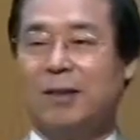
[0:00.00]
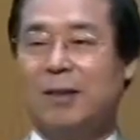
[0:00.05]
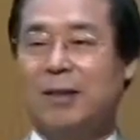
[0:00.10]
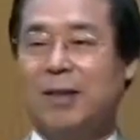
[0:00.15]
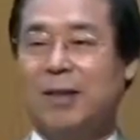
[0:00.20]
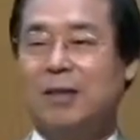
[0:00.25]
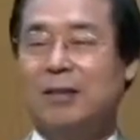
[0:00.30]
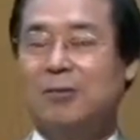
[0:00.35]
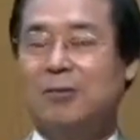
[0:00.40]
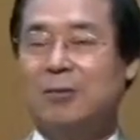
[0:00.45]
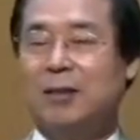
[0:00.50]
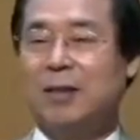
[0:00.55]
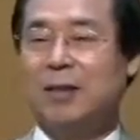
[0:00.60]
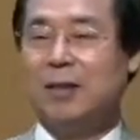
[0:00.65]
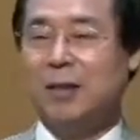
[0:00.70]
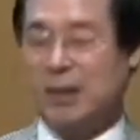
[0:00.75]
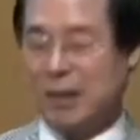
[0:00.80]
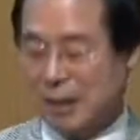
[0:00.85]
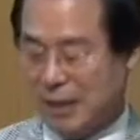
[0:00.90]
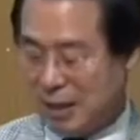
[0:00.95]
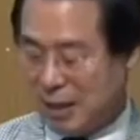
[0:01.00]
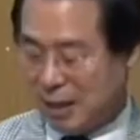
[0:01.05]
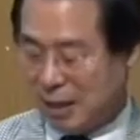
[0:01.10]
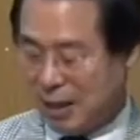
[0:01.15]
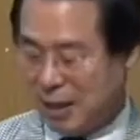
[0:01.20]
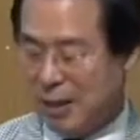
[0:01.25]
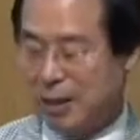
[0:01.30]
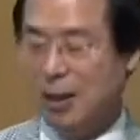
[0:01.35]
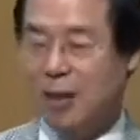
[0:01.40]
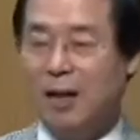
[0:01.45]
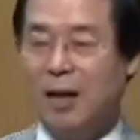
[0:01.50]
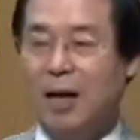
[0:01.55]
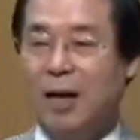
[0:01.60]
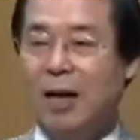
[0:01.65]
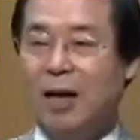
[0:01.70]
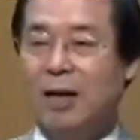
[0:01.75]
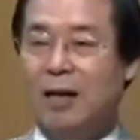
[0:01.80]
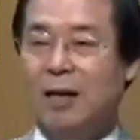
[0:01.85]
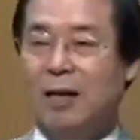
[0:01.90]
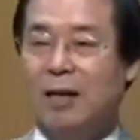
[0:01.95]
다니엘이, 다니엘이
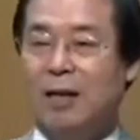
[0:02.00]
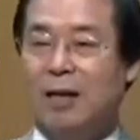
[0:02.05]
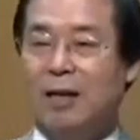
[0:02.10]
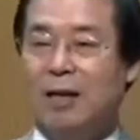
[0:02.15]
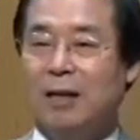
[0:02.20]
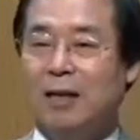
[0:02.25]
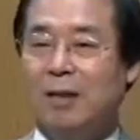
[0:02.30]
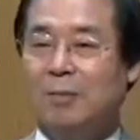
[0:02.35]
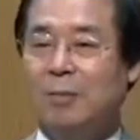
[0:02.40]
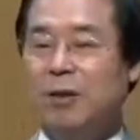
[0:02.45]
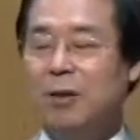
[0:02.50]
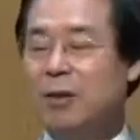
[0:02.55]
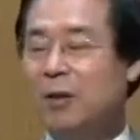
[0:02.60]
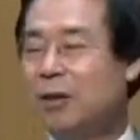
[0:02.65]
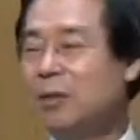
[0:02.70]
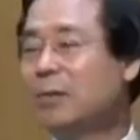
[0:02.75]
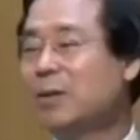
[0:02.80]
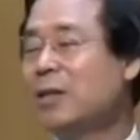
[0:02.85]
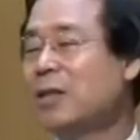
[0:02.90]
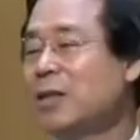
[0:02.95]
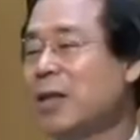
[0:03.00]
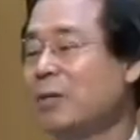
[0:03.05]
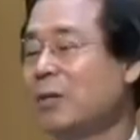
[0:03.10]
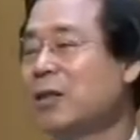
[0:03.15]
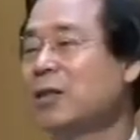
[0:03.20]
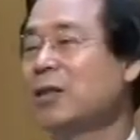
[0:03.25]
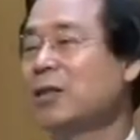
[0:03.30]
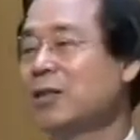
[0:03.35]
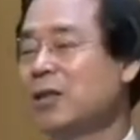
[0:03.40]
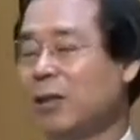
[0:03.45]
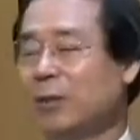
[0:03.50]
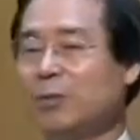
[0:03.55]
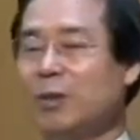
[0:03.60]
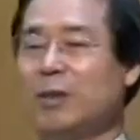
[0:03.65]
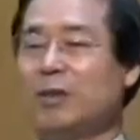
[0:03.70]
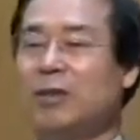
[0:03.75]
뭐 흠을 잡을 것이 없어.